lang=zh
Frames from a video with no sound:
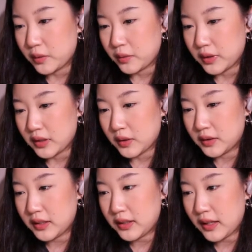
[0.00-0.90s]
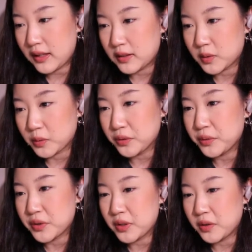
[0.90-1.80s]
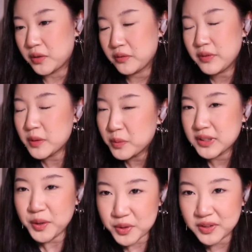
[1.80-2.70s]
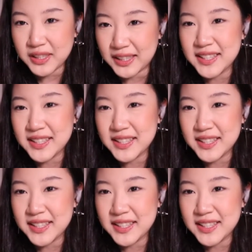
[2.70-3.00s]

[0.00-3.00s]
约会，老子在探索宇宙。为什么我在宇宙里还